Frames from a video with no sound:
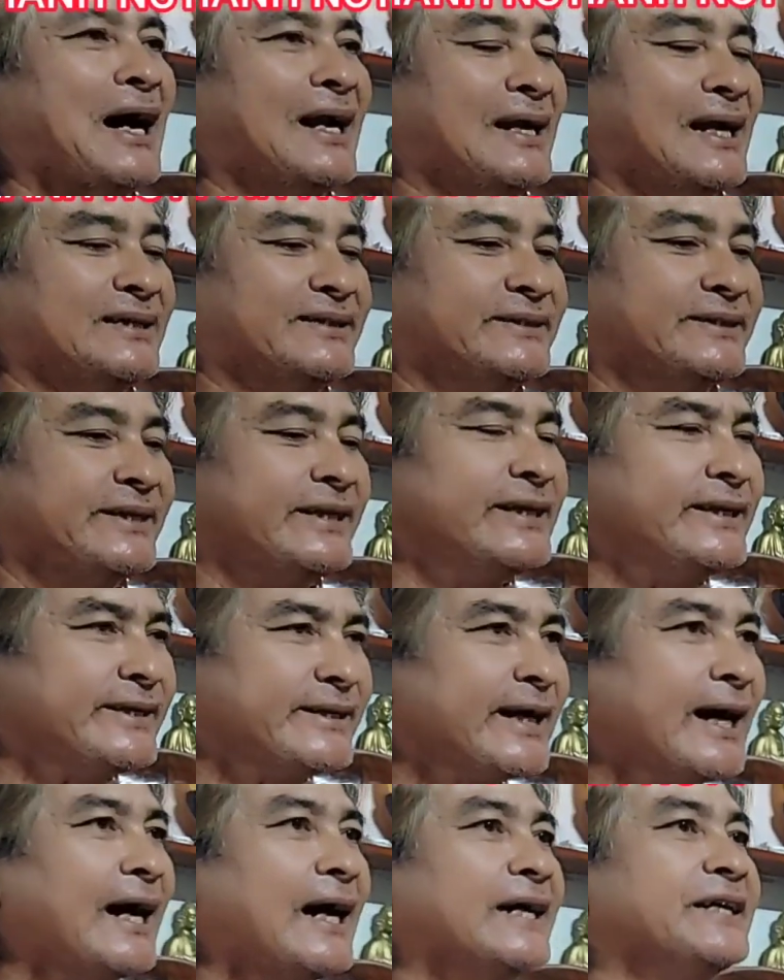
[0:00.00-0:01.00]
bà là
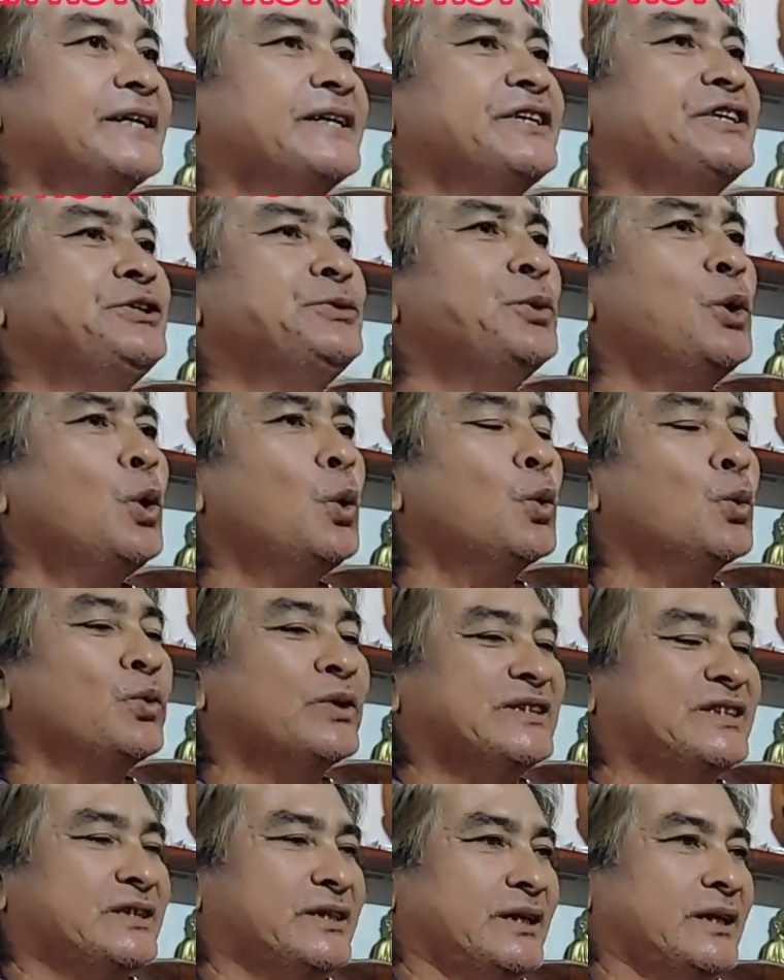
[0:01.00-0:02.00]
chính ta yêu
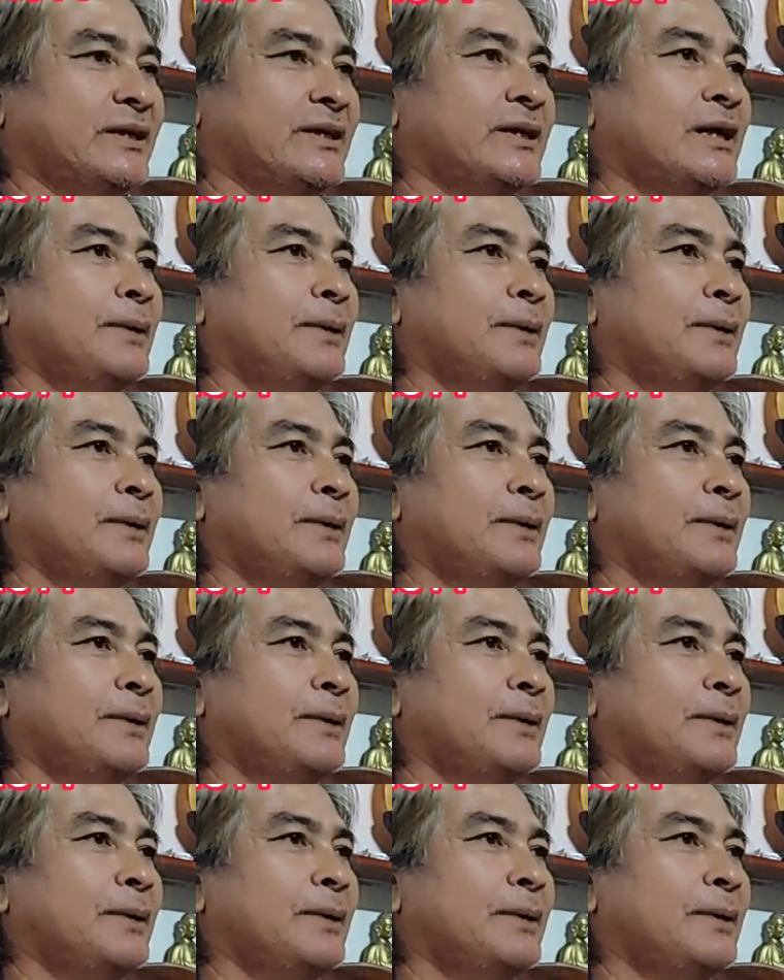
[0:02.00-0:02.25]
và sinh